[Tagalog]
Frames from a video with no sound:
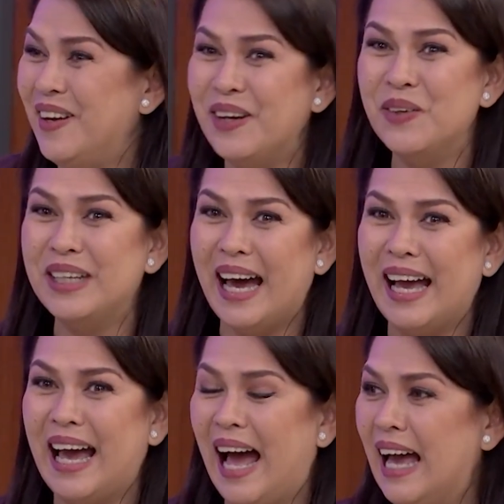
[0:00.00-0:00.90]
Ganun
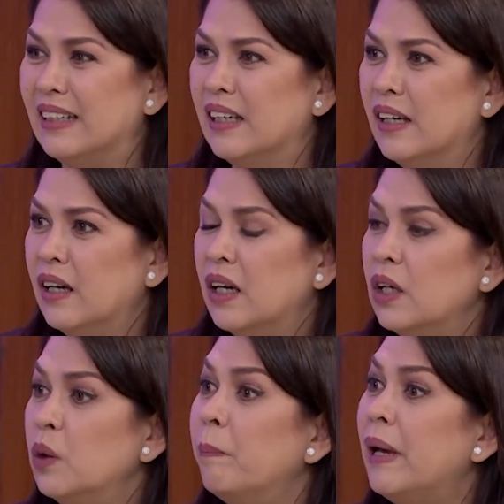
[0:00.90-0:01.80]
kaagad.
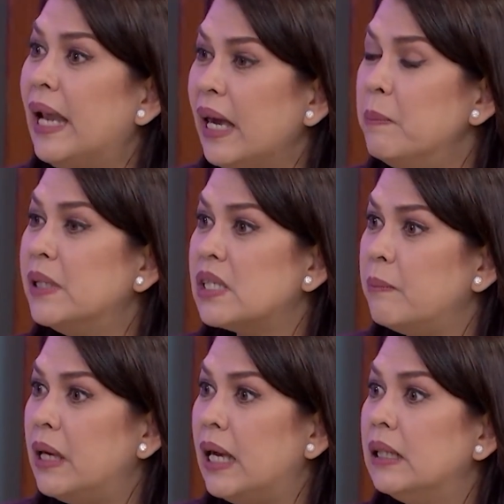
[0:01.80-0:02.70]
Yung pala, ibig
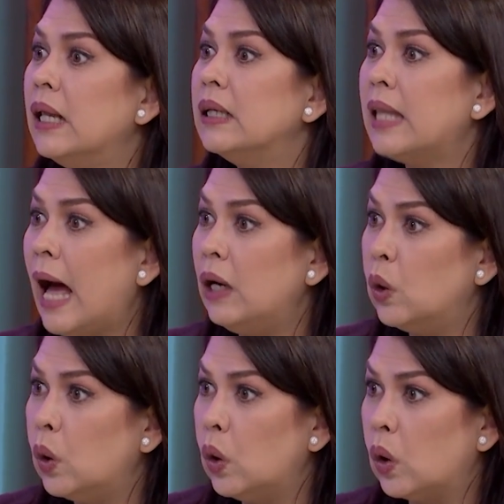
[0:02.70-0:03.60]
sabihin,
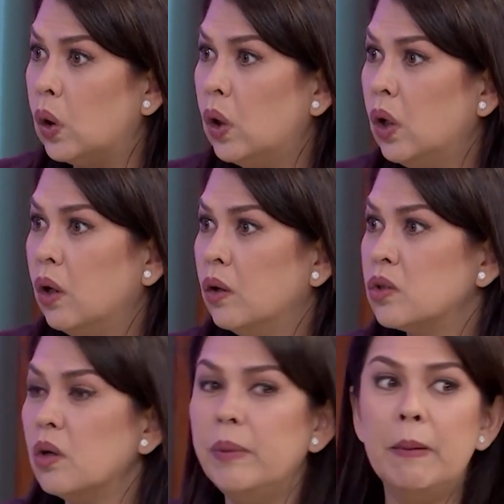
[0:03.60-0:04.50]
talo.
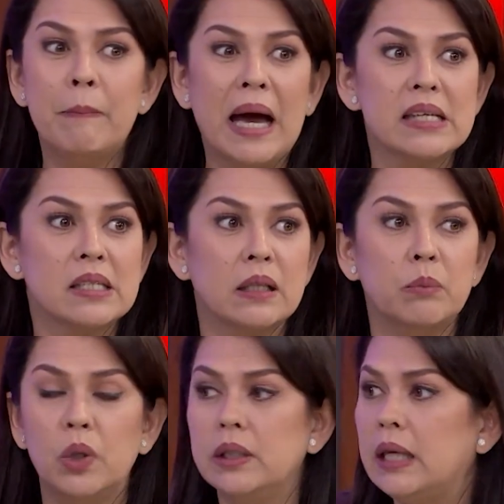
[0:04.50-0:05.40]
so may
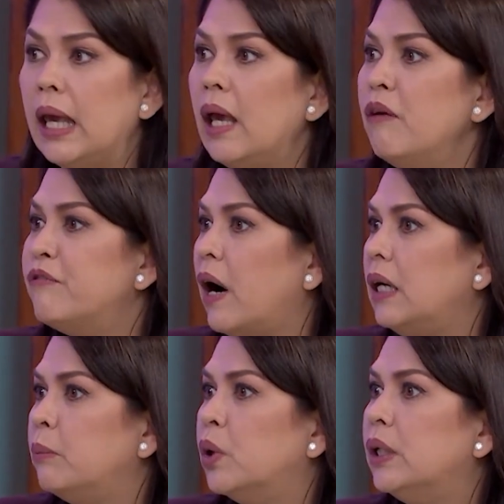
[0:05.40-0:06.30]
basketball game, volleyball